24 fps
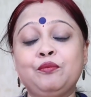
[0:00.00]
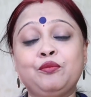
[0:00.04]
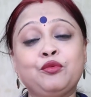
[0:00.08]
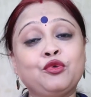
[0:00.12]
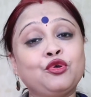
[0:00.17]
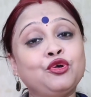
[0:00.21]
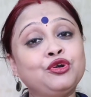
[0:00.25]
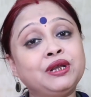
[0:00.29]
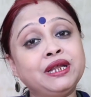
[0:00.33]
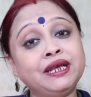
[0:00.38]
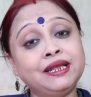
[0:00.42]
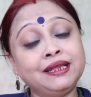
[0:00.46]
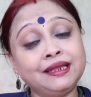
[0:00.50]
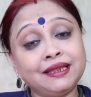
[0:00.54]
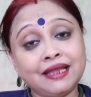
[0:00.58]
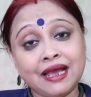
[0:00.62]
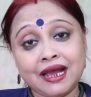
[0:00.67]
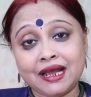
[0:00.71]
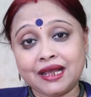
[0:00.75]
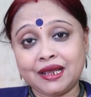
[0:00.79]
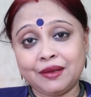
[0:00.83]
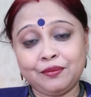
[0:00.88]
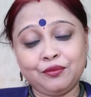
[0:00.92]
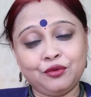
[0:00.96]
প্রোটিন
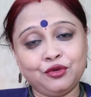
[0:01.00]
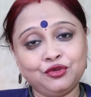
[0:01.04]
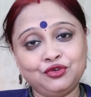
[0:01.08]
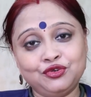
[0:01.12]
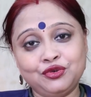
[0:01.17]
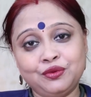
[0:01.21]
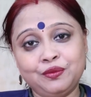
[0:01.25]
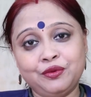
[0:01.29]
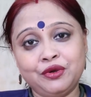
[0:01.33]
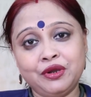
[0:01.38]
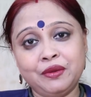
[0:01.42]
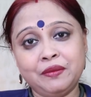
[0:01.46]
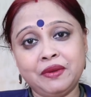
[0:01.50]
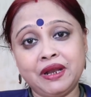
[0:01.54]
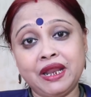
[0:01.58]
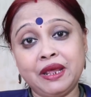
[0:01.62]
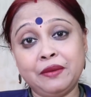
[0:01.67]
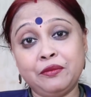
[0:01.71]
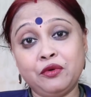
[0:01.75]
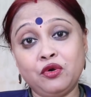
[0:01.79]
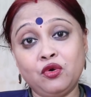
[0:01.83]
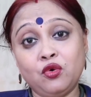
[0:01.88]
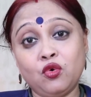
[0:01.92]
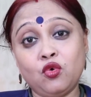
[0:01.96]
থাকে প্রচুর পরিমাণে
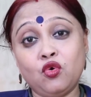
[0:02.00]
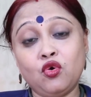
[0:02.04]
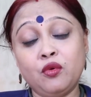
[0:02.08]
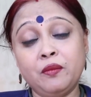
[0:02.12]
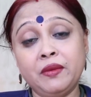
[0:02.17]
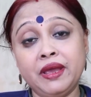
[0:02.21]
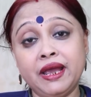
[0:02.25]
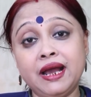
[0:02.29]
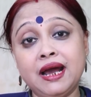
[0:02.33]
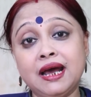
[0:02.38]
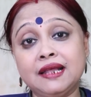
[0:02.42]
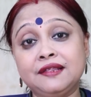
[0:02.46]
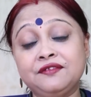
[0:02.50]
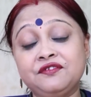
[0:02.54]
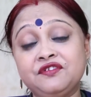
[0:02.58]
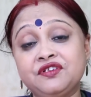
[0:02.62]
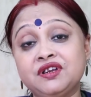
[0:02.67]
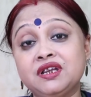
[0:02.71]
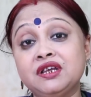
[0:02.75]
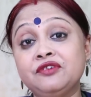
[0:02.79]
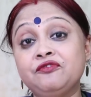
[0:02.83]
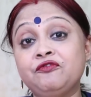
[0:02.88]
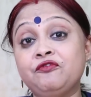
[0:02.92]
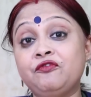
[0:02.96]
এবং ওমেগা
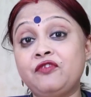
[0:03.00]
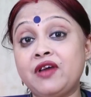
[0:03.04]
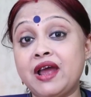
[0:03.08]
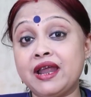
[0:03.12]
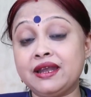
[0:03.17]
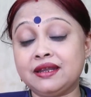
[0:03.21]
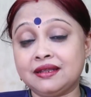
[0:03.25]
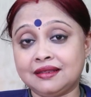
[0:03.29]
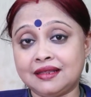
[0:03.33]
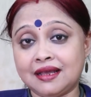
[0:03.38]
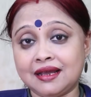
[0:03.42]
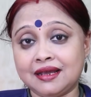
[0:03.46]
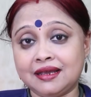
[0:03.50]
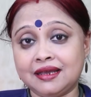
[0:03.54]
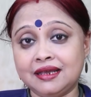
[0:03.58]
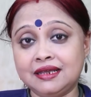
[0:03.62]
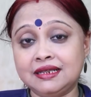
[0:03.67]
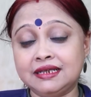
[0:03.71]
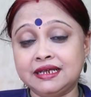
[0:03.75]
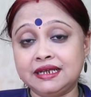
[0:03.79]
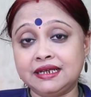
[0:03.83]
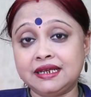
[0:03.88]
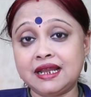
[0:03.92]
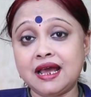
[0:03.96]
থ্রি ফ্যাট থাকে
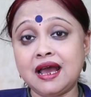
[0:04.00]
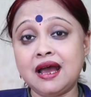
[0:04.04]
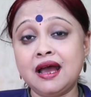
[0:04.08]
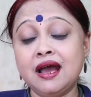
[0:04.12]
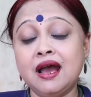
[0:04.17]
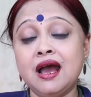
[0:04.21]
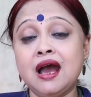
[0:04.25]
যেটা